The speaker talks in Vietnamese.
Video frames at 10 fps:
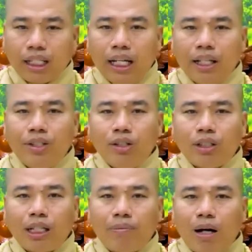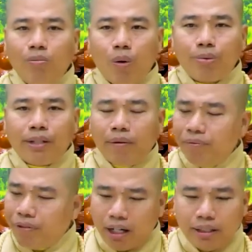cái này Chúa Ngôi Tam Bảo
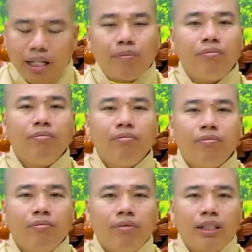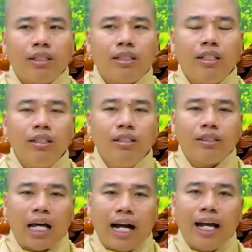100% những đức xin
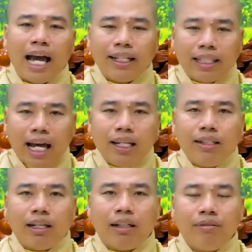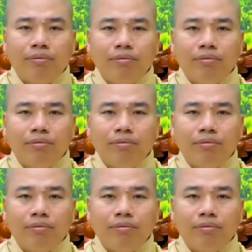đưa thẳng hai tay lên rằng